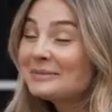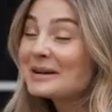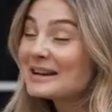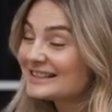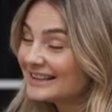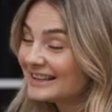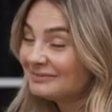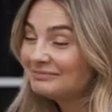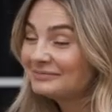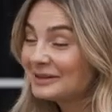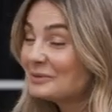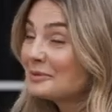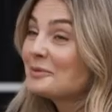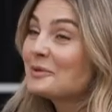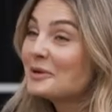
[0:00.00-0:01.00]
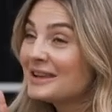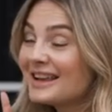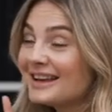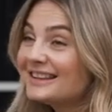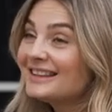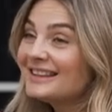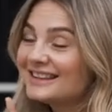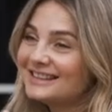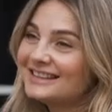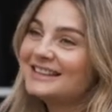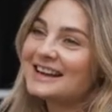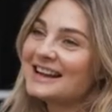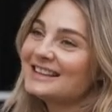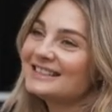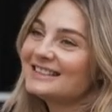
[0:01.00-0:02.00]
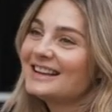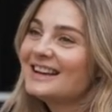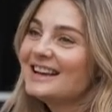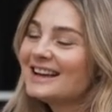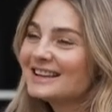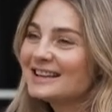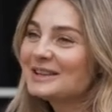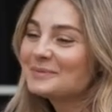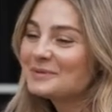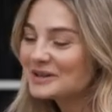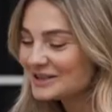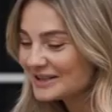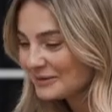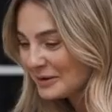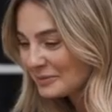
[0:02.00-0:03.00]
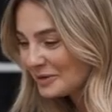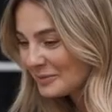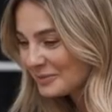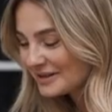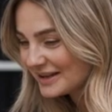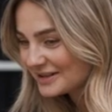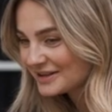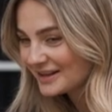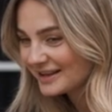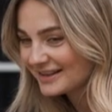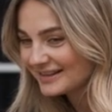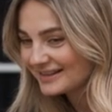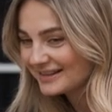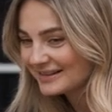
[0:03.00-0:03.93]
tym razem to był mój jeden, jedyny raz, kiedy przeczytałam komentarze